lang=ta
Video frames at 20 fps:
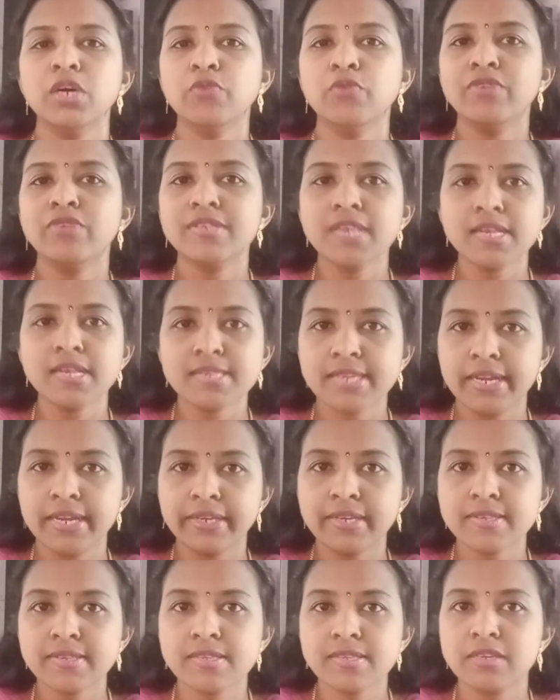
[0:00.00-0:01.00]
விசா
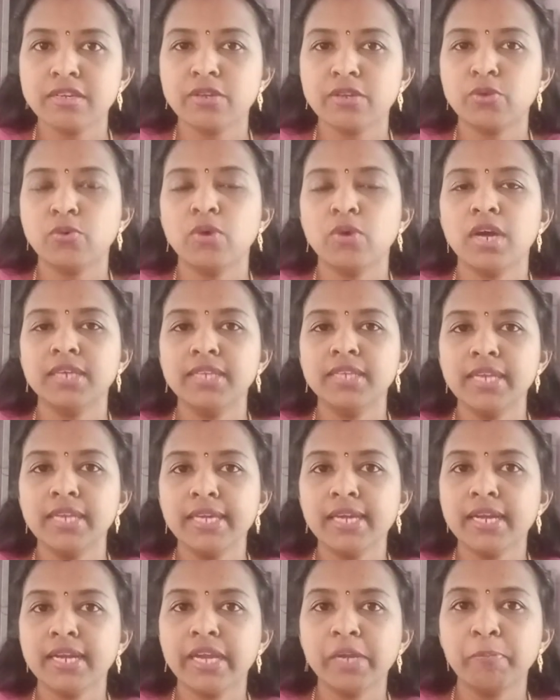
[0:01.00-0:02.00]
ஸ்டேட்டஸ்னு இருக்கும் அதை
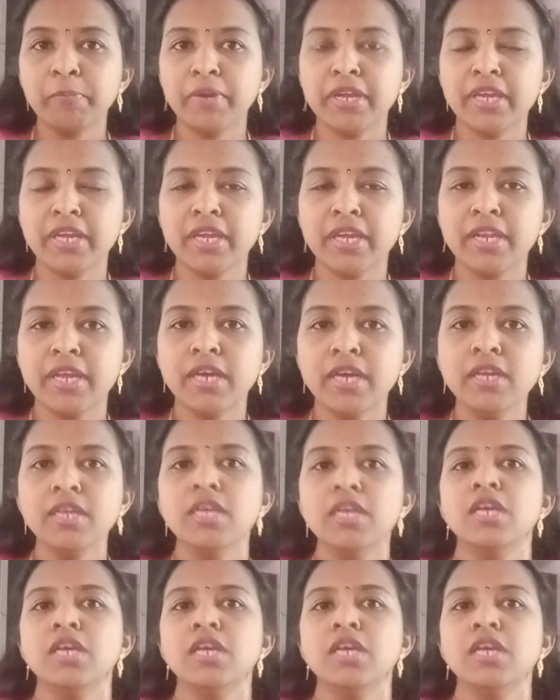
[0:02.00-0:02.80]
நீங்கள் கிளிக் பண்ணிங்கன்னா